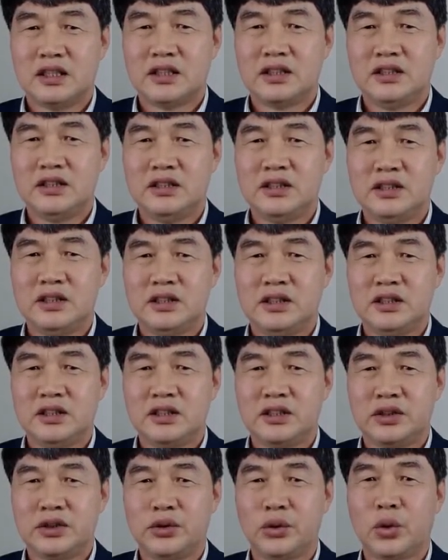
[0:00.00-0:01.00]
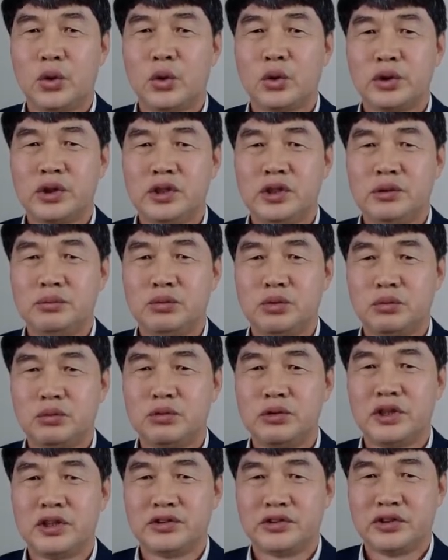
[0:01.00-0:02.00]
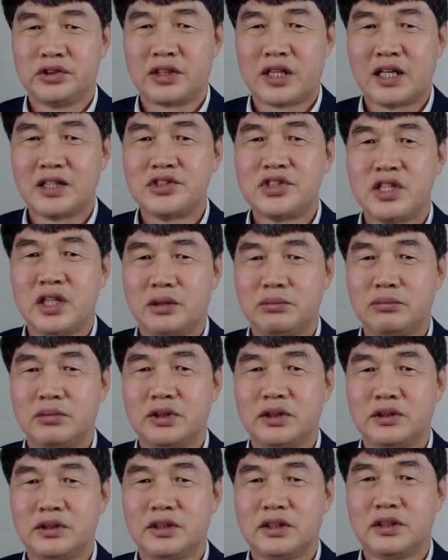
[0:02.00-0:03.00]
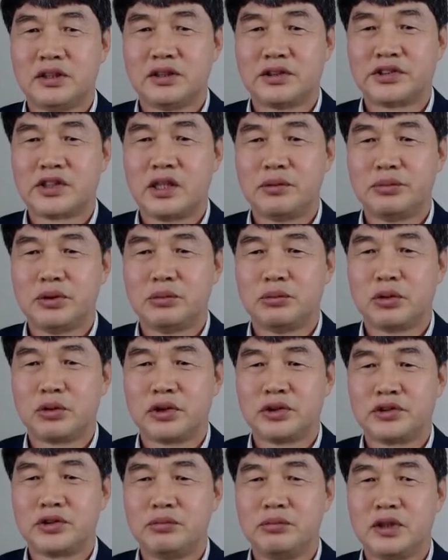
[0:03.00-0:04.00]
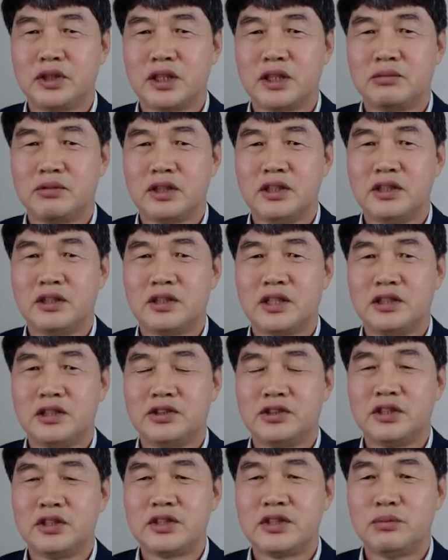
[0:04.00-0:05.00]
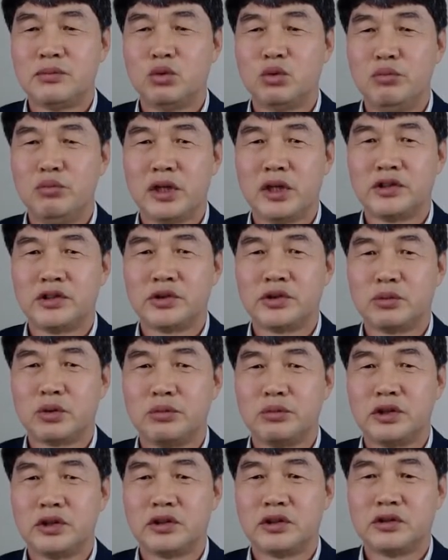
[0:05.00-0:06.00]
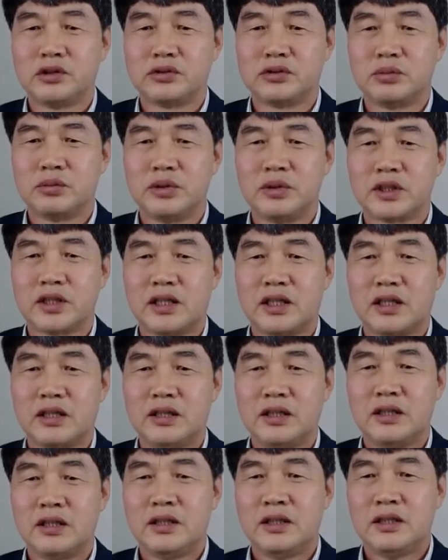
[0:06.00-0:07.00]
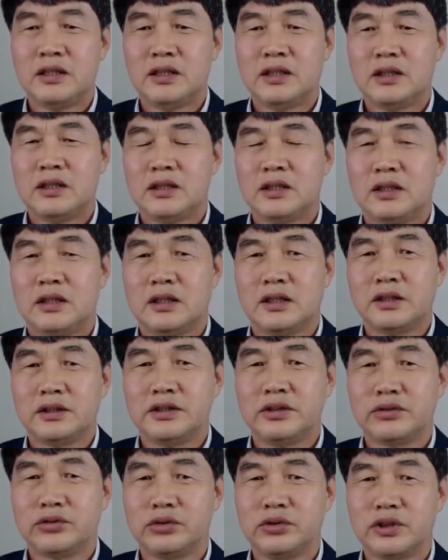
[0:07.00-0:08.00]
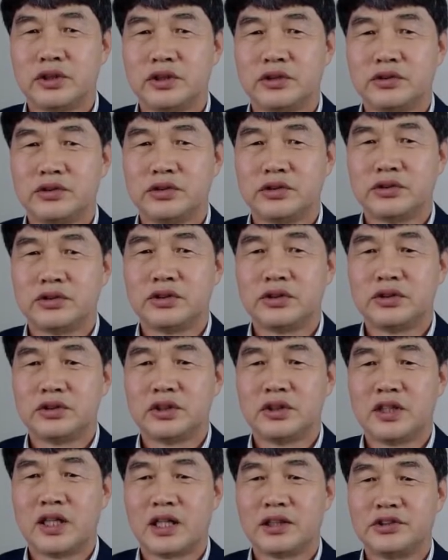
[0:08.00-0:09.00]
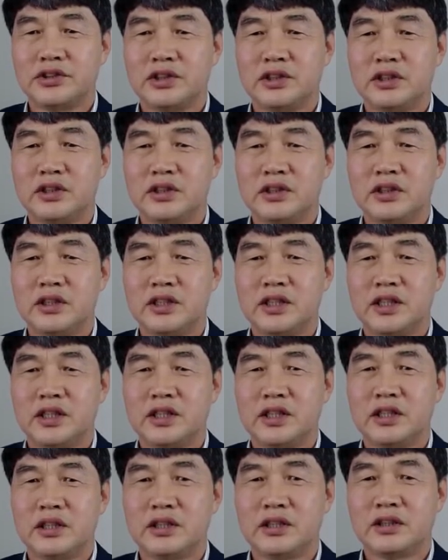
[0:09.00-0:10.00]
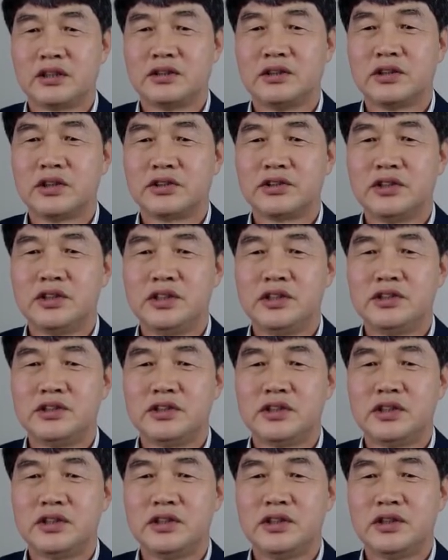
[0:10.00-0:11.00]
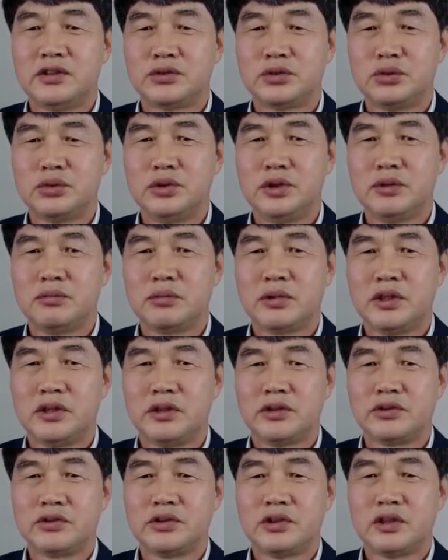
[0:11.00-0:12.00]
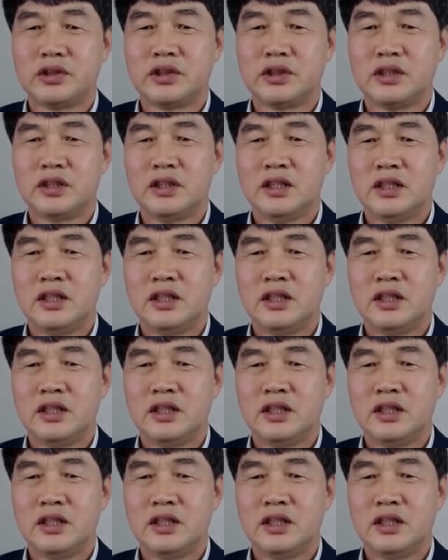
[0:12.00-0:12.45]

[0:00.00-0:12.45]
이 교리 부분에서 다시 한번 살펴보겠습니다만 일단 전체 문맥에서 보면 어떻습니까? 어, 예수님께서 승천하셨는데 그것은 이제 예수님께서